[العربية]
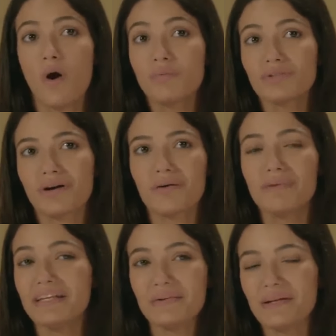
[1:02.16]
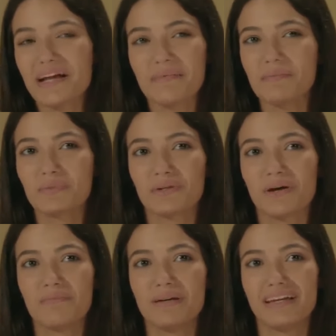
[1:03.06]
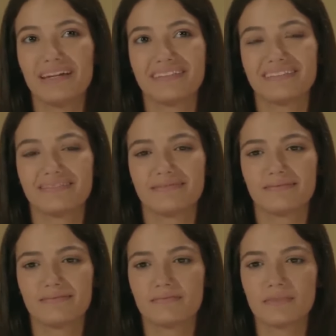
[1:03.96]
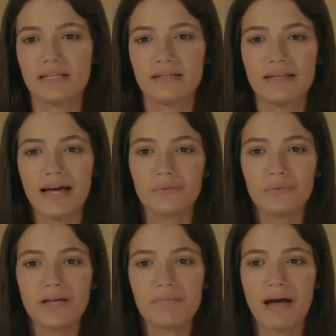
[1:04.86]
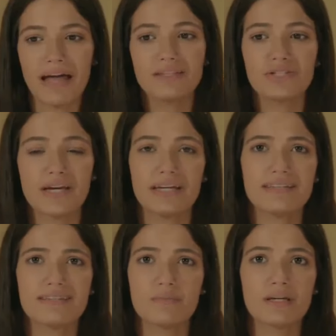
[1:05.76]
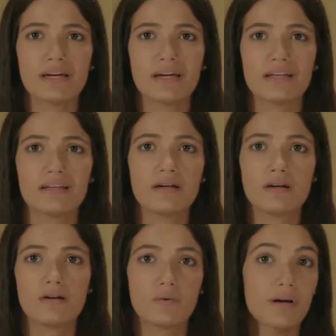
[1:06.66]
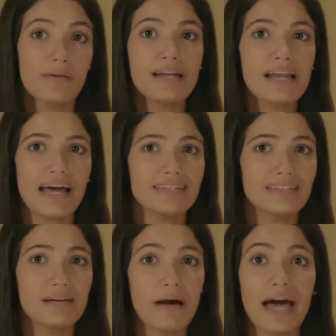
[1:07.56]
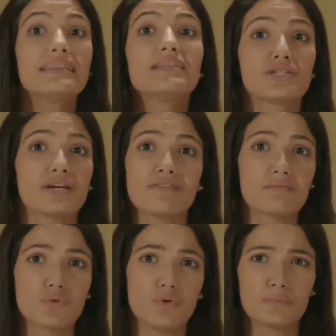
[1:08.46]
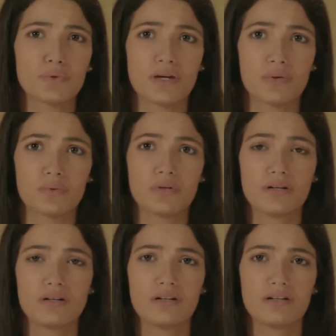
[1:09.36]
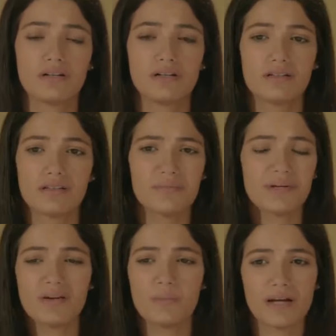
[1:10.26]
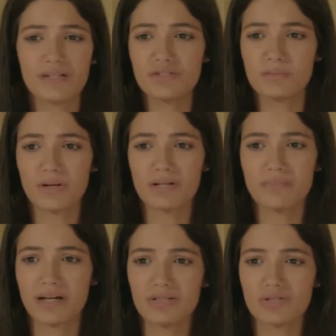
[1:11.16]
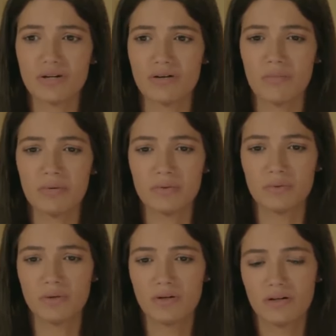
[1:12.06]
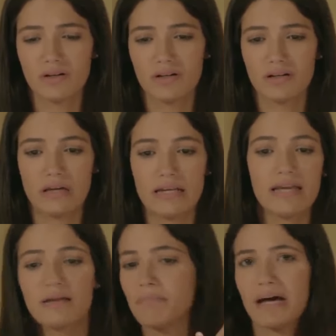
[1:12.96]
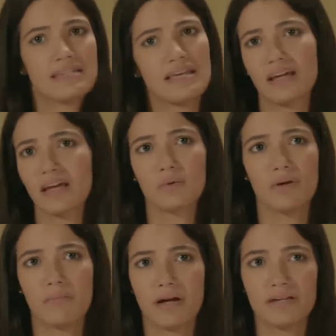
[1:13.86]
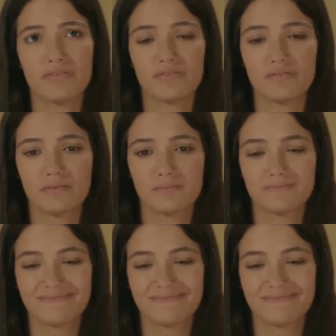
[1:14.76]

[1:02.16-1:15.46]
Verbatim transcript: هو متقبلني وانا كمان متقبلاه اللي عنده ده محدش هيحس بيه غيري وكمان اللي عندي ده محدش هيفهم صعوبته غيره يمكن لو ما كانش مريض ما كانش قرب لي كان هرب بقى زي غيره لما عرف